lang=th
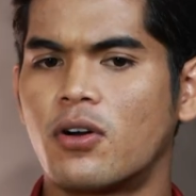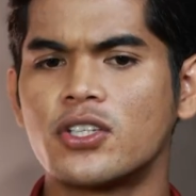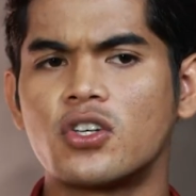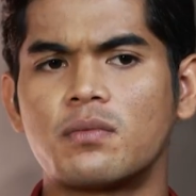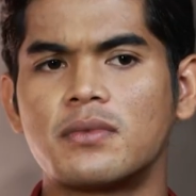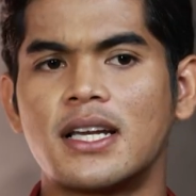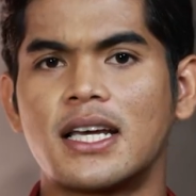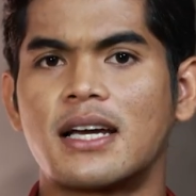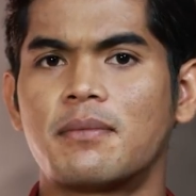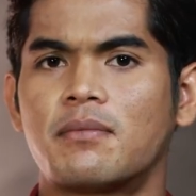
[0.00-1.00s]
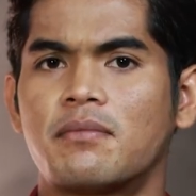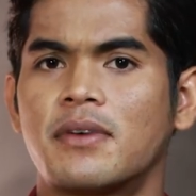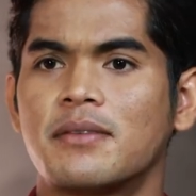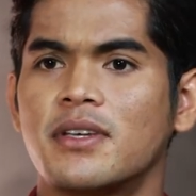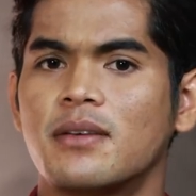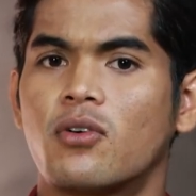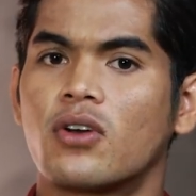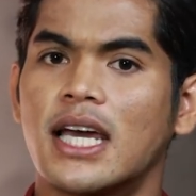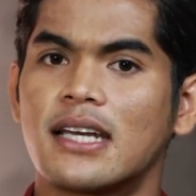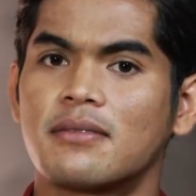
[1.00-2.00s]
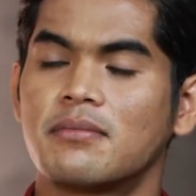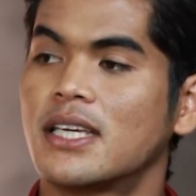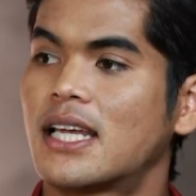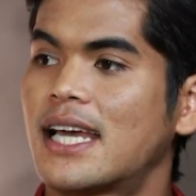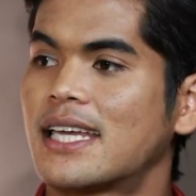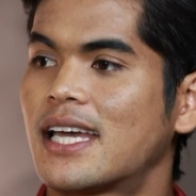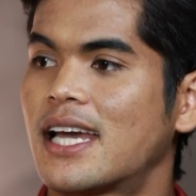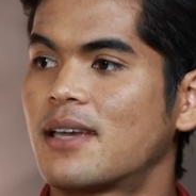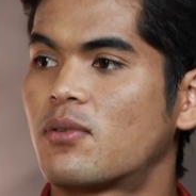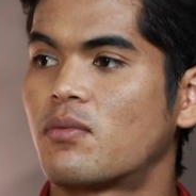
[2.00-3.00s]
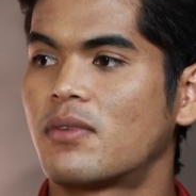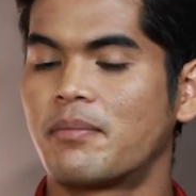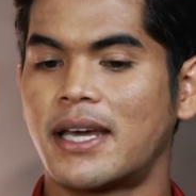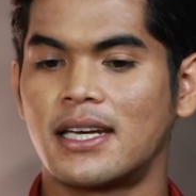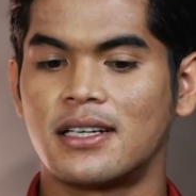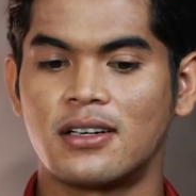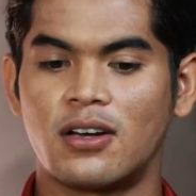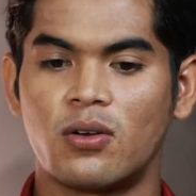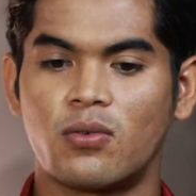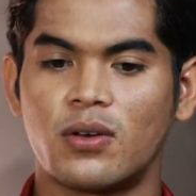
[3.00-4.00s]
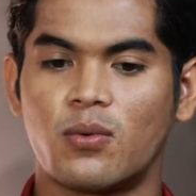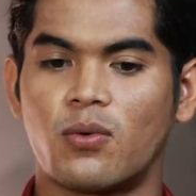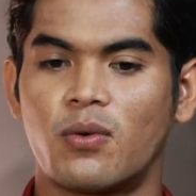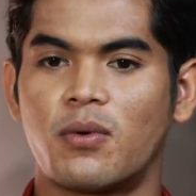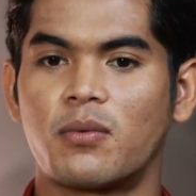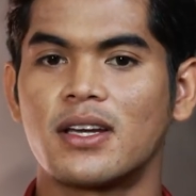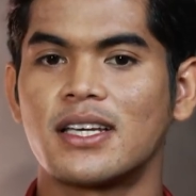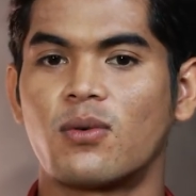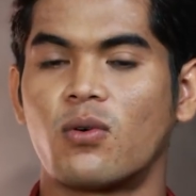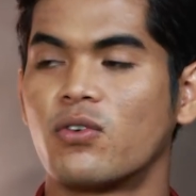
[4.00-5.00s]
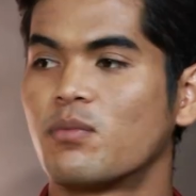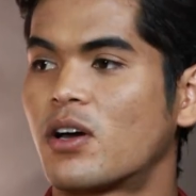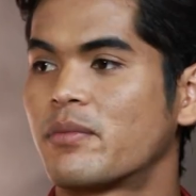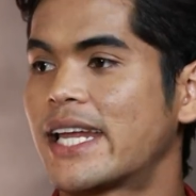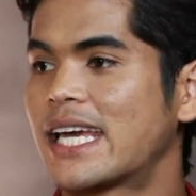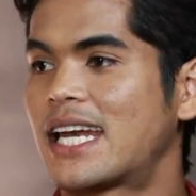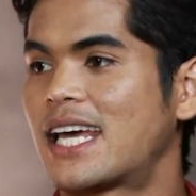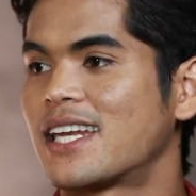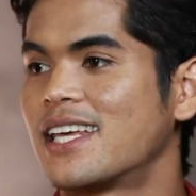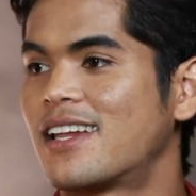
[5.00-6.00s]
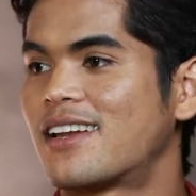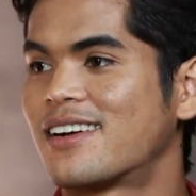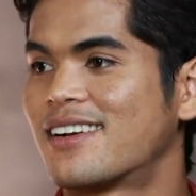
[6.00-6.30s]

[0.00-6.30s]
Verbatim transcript: พอจบนั่นแหละครับ มันมีโบนัสมีอะไรให้ผมแล้วแมตช์หนึ่งก็ลงโอ้โหผมก็เลยโอ้โหฟุตบอลมันได้ขนาดนี้เลยแล้